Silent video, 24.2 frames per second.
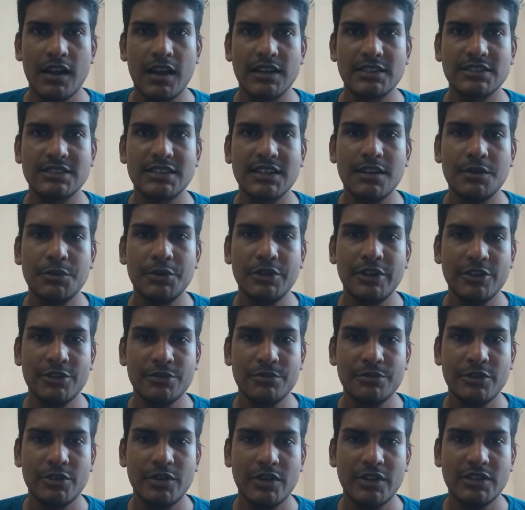আসসালামু আলাইকুম
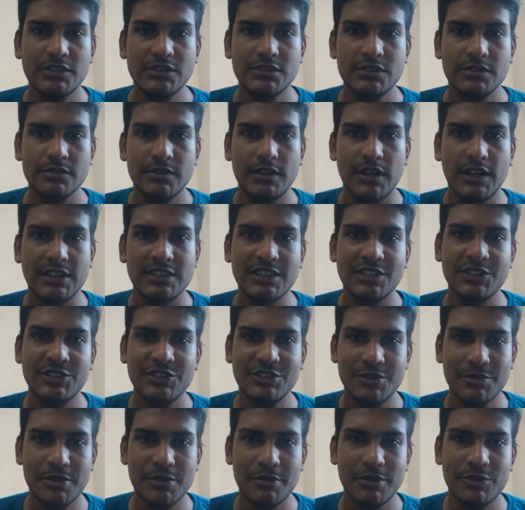ভিউয়ার্স আশা করি
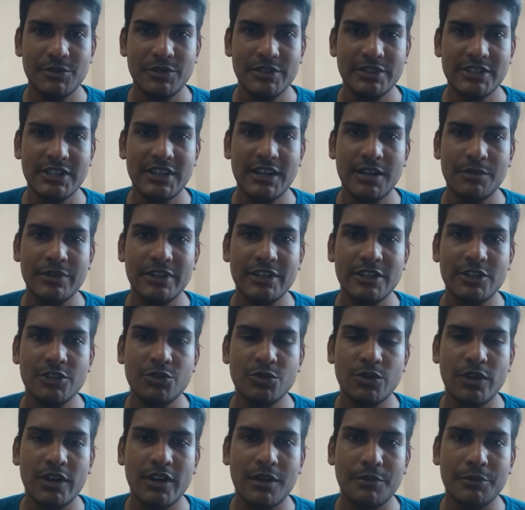সবাই ভালো আছেন আপনাদের
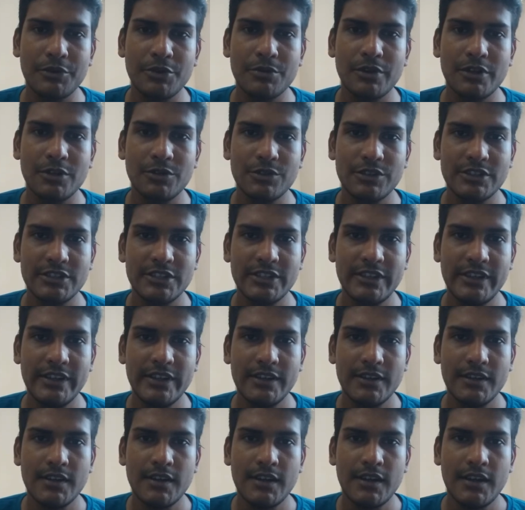দোয়ায় আমিও ভালো আছি
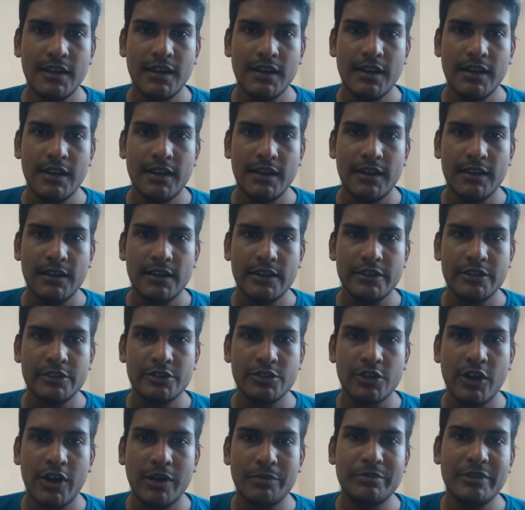
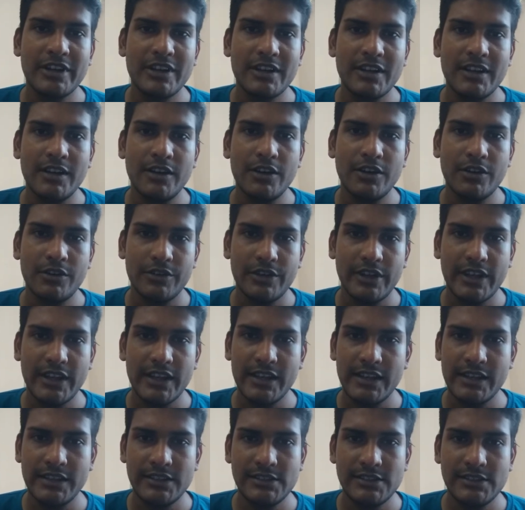তো আপনারা
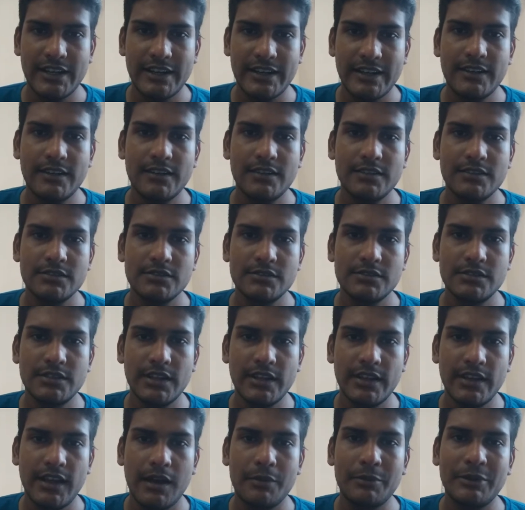অনেকেই জানেন যে
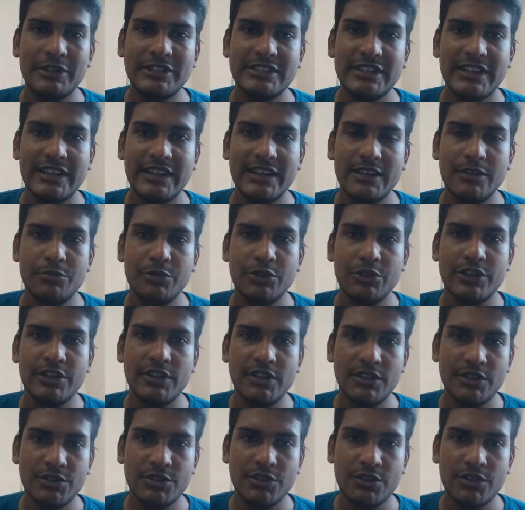আমার চ্যানেলে
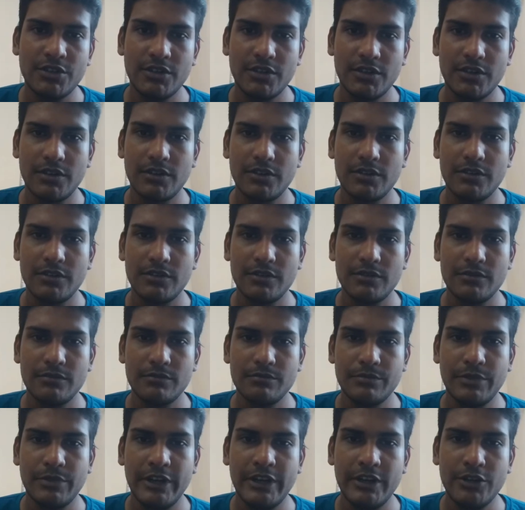প্রতিনিয়ত
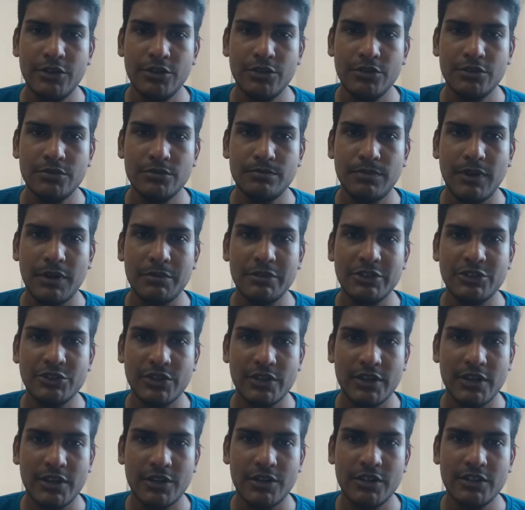ভিডিও পাবলিশ
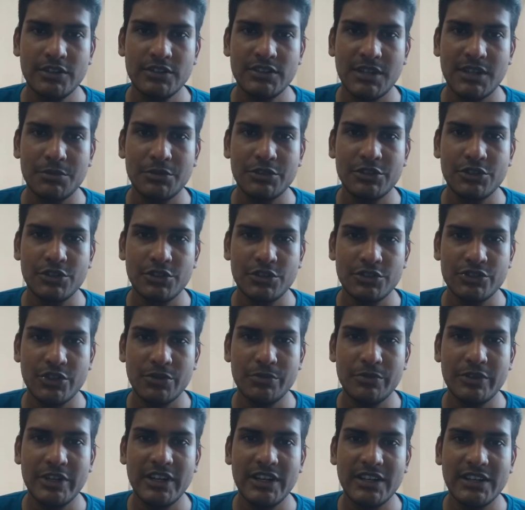করা হয় যাবতীয়
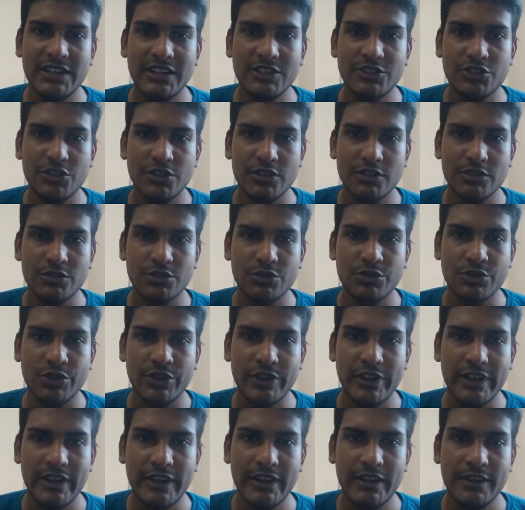জব রিলেটেড সকল তথ্য
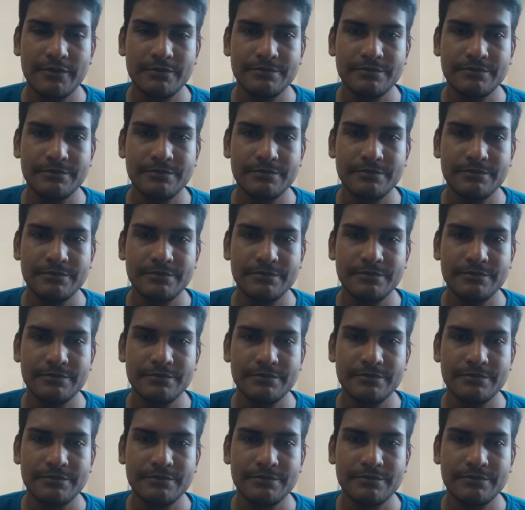নিয়ে